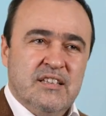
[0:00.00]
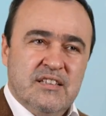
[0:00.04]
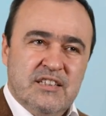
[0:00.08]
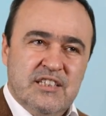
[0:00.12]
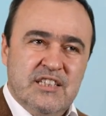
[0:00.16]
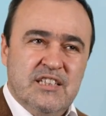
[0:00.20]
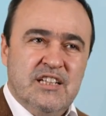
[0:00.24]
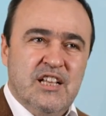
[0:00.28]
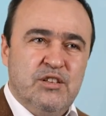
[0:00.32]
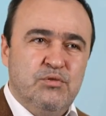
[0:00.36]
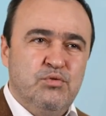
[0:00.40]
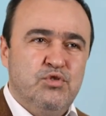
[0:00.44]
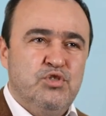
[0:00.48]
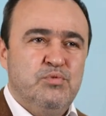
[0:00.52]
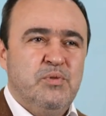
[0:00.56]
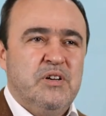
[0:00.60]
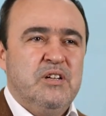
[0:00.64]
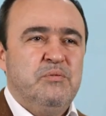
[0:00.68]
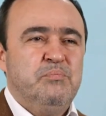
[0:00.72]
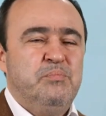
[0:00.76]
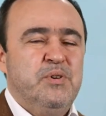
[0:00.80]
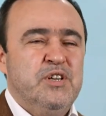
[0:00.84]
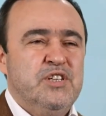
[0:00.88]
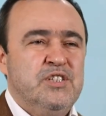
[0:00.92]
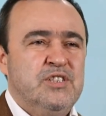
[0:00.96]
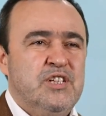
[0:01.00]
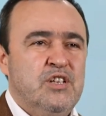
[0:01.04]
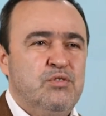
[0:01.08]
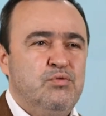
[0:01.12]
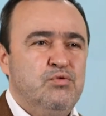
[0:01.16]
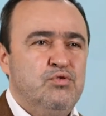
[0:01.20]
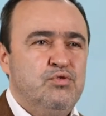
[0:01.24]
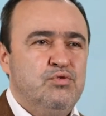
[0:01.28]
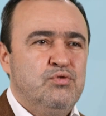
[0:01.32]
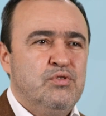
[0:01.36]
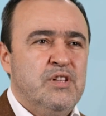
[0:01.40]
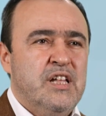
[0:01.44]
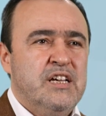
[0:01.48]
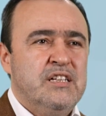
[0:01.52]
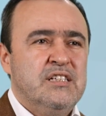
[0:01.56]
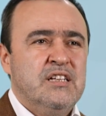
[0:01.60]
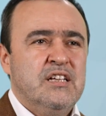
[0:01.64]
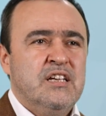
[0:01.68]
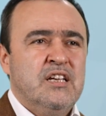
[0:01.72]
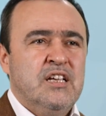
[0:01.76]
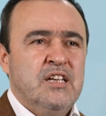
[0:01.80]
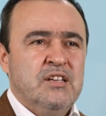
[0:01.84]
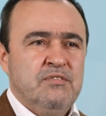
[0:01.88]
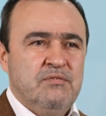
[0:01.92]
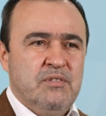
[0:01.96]
yine düşmanın peşine düştüler
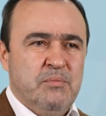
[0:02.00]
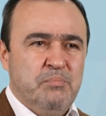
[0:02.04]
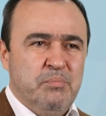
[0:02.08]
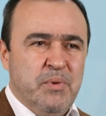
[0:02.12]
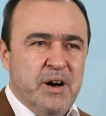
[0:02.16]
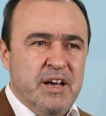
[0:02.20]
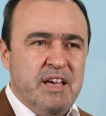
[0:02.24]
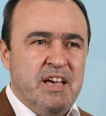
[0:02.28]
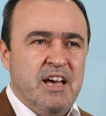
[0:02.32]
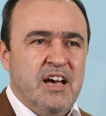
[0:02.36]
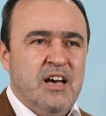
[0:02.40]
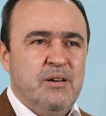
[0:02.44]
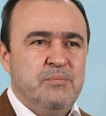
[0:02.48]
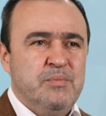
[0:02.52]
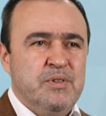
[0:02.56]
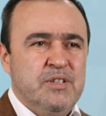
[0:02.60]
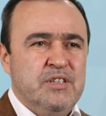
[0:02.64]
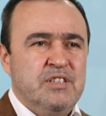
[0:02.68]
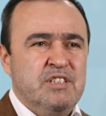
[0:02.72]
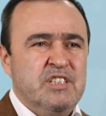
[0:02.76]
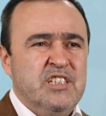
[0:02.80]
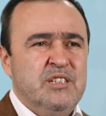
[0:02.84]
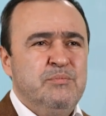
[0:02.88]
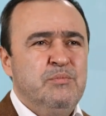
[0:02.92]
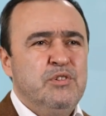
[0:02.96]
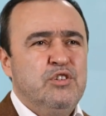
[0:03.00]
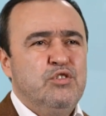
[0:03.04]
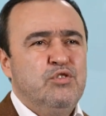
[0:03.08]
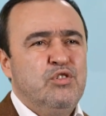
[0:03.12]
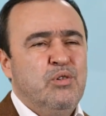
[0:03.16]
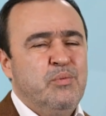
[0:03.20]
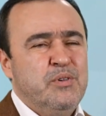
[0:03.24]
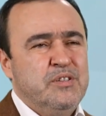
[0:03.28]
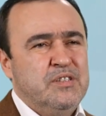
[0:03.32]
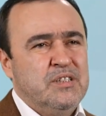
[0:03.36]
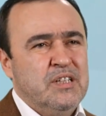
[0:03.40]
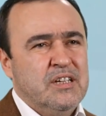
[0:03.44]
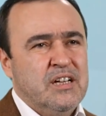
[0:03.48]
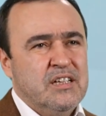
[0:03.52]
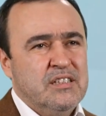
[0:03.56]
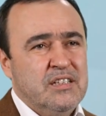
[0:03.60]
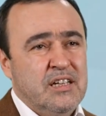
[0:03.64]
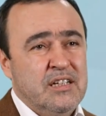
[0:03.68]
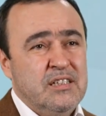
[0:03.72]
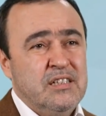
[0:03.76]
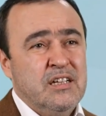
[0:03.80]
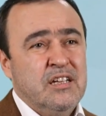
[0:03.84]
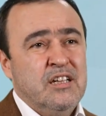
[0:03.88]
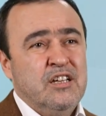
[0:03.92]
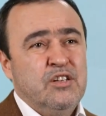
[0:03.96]
ve bayağı bir 20 kilometre
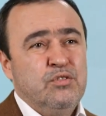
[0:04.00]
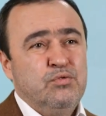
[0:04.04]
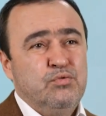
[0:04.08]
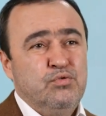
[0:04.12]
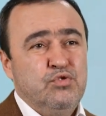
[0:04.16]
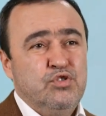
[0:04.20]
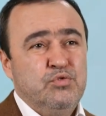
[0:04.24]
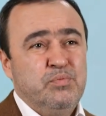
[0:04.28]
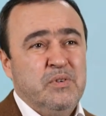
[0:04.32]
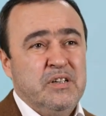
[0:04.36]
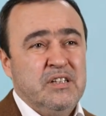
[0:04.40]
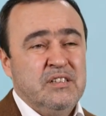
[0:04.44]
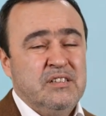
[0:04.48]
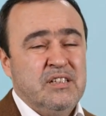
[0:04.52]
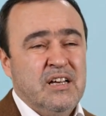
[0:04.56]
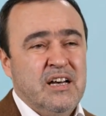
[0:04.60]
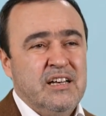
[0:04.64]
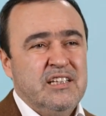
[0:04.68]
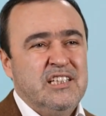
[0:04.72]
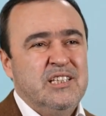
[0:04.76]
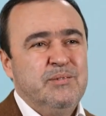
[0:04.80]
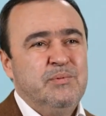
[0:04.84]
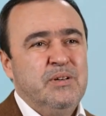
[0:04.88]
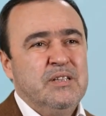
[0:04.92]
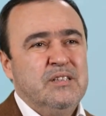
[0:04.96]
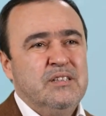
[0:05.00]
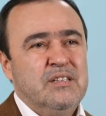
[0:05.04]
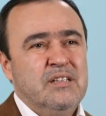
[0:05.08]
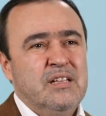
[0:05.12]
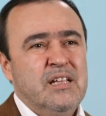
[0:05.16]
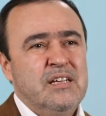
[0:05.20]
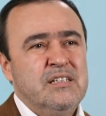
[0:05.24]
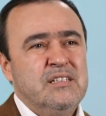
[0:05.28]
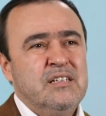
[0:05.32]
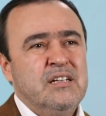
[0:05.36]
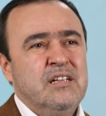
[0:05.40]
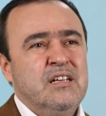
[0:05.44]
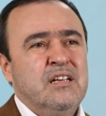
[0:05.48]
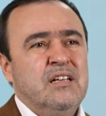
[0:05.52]
kadar düşmanı takip ettiler.